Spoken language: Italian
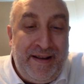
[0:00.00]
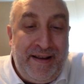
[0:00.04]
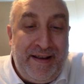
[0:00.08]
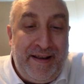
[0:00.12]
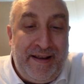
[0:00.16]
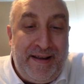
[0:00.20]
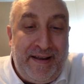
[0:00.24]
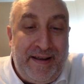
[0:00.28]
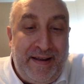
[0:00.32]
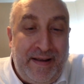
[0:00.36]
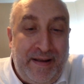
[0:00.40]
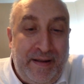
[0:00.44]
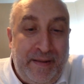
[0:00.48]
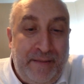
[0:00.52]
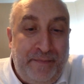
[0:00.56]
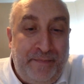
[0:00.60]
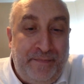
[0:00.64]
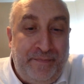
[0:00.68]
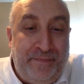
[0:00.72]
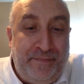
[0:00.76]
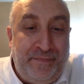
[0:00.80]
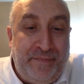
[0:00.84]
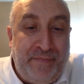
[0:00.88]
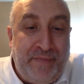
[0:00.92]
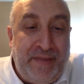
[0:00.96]

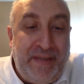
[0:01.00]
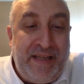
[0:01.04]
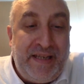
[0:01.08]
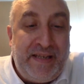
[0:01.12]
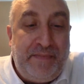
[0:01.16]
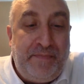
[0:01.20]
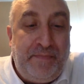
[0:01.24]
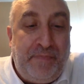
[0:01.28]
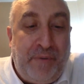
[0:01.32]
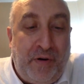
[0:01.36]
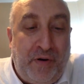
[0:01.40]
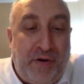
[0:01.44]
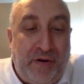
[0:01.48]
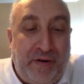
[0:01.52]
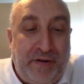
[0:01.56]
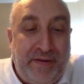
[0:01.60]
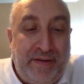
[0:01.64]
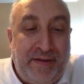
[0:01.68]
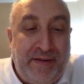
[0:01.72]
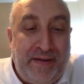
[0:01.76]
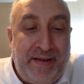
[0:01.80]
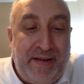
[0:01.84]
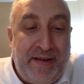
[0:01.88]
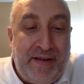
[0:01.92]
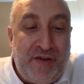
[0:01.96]
ehm, di
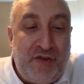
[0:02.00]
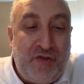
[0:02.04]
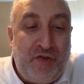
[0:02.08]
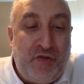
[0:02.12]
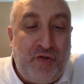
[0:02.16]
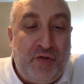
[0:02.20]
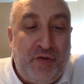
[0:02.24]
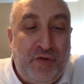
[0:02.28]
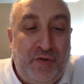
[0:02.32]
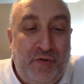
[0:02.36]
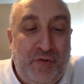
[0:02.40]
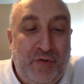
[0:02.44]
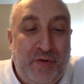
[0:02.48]
sport su